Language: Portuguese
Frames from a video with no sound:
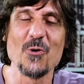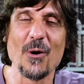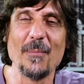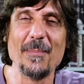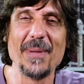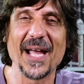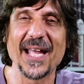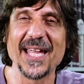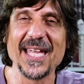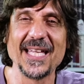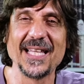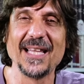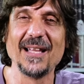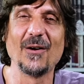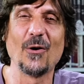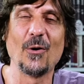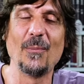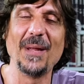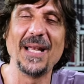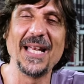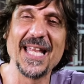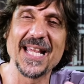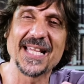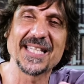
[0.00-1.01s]
e o
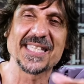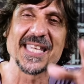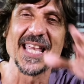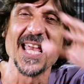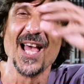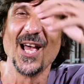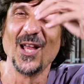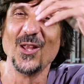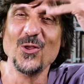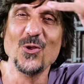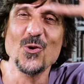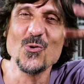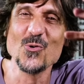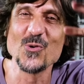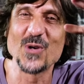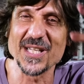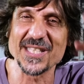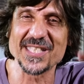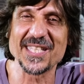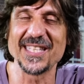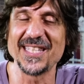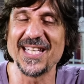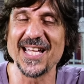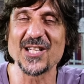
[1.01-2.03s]
Obelix, nunca
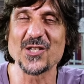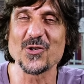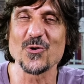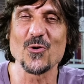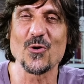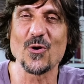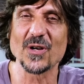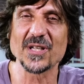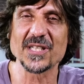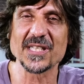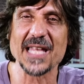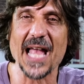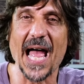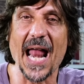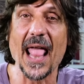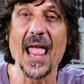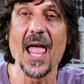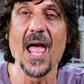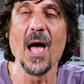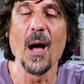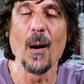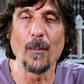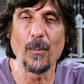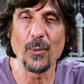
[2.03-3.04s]
se deixam conquistar.
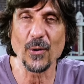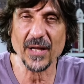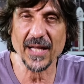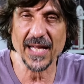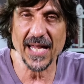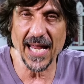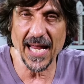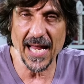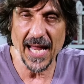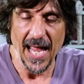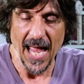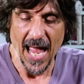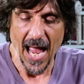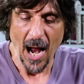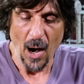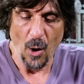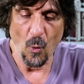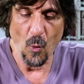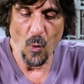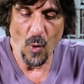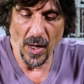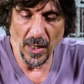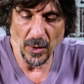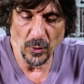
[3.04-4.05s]
Porque
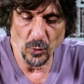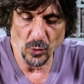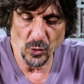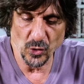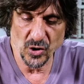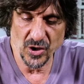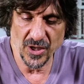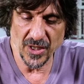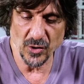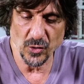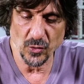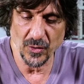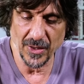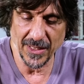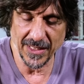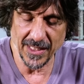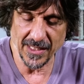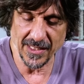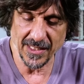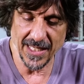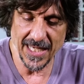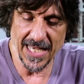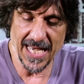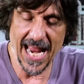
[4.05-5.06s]
quando os
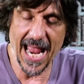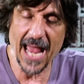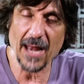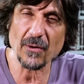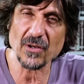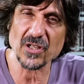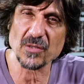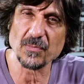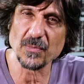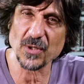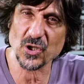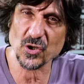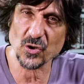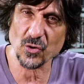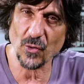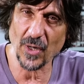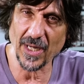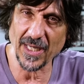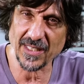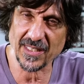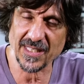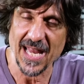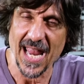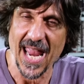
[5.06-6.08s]
jesuítas criaram as
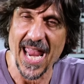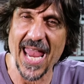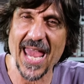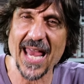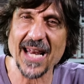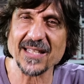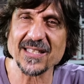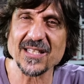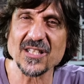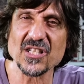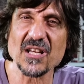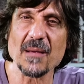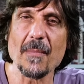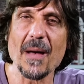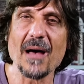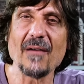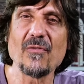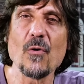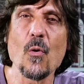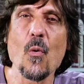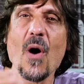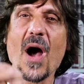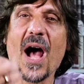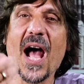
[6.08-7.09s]
missões, elas se
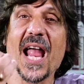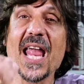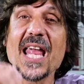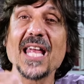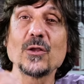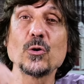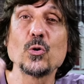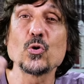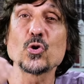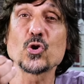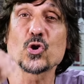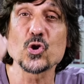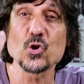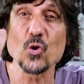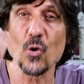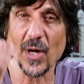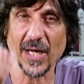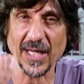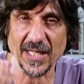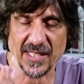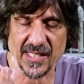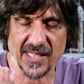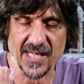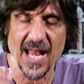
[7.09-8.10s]
chamavam
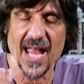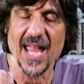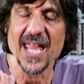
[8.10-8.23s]
reduções.